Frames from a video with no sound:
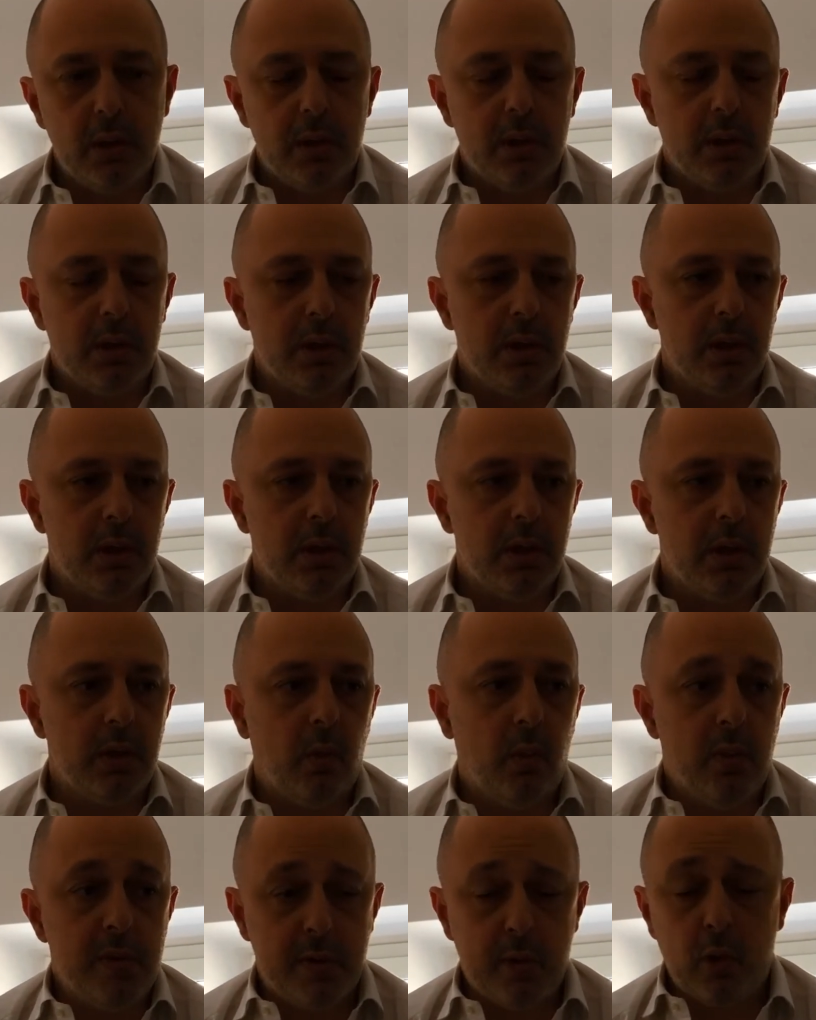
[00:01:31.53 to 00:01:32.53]

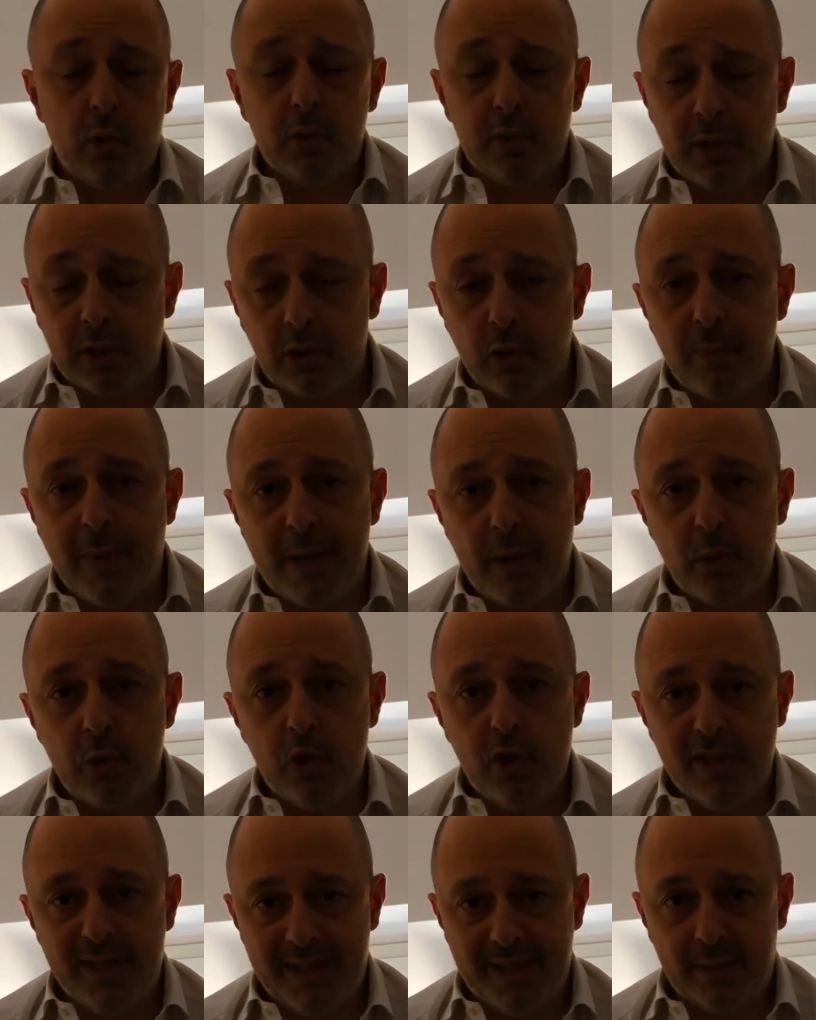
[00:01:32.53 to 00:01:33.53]
Uh, questo contatto umano
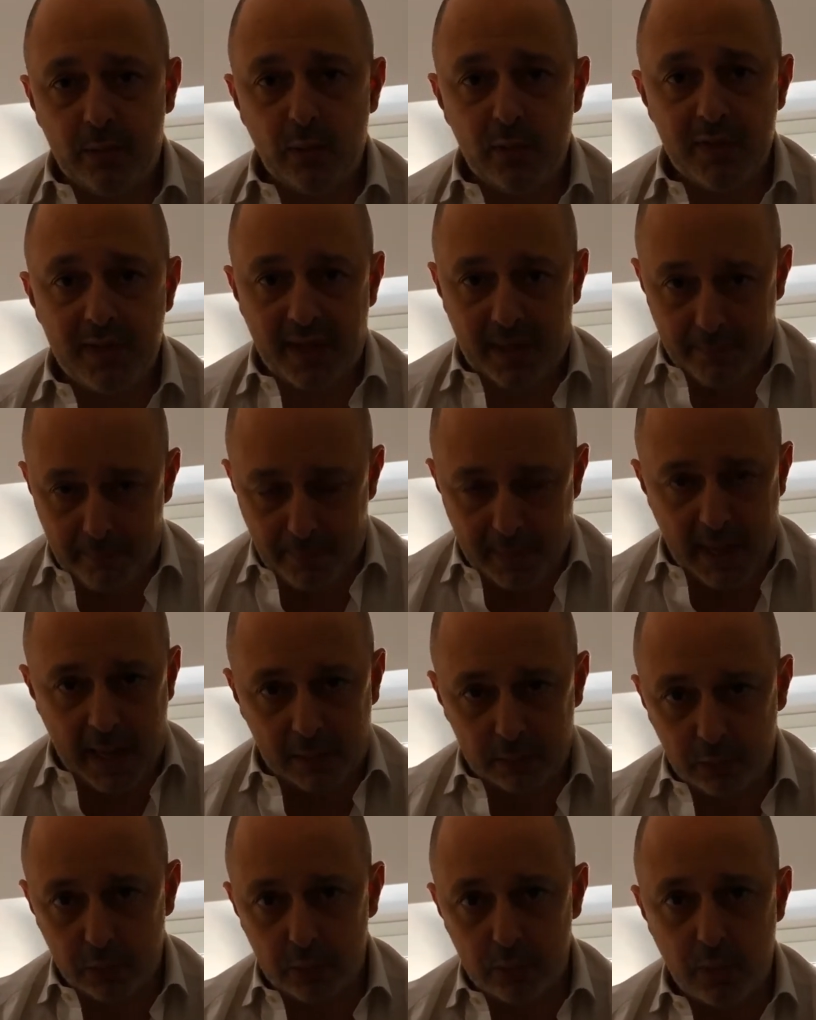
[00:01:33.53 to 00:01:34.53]
ci è stato
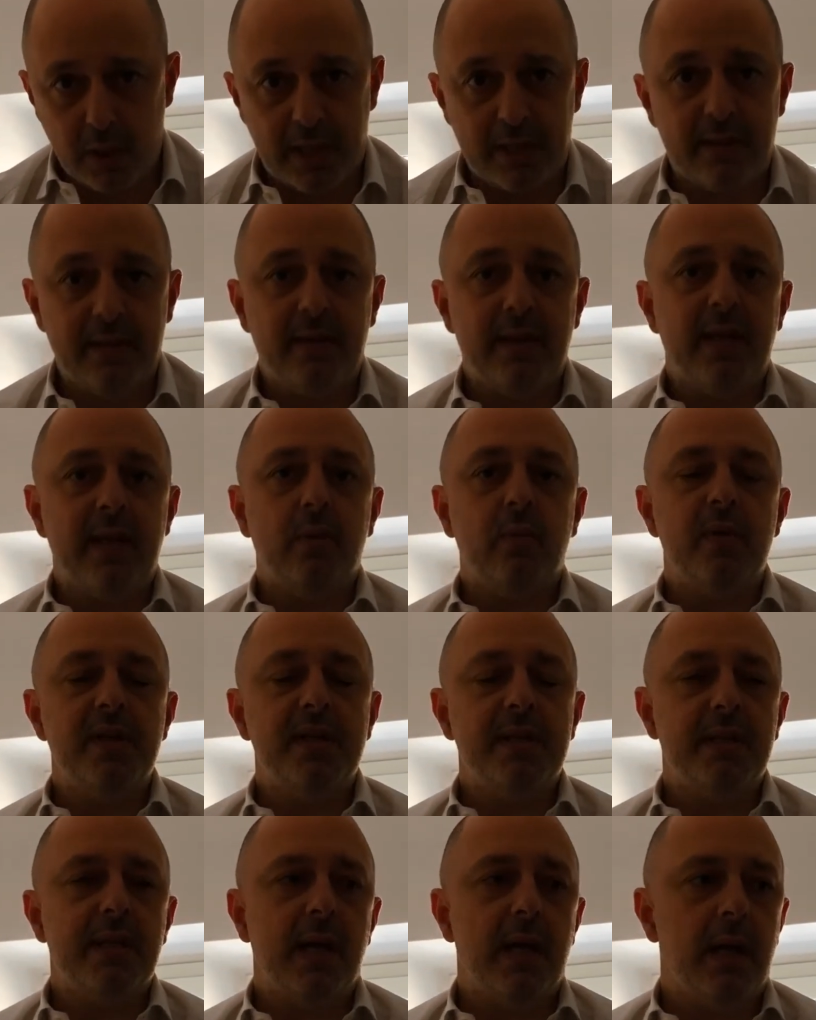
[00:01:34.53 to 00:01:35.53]
strappato durante
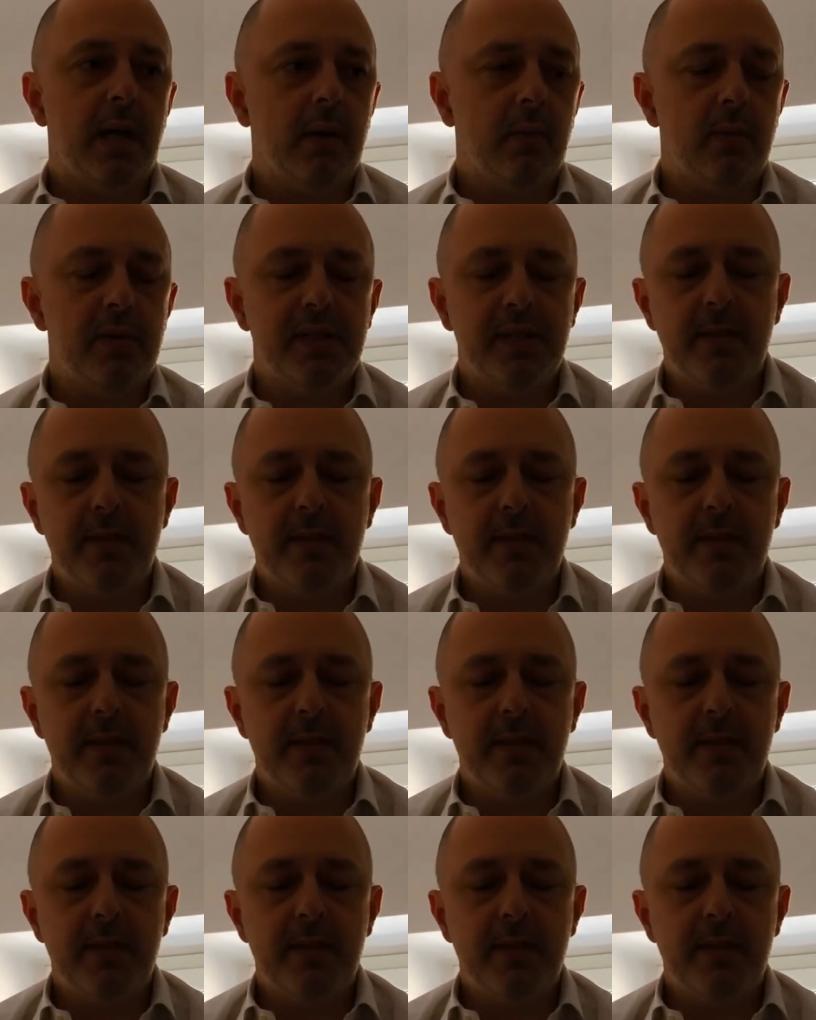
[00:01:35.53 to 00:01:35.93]
questa,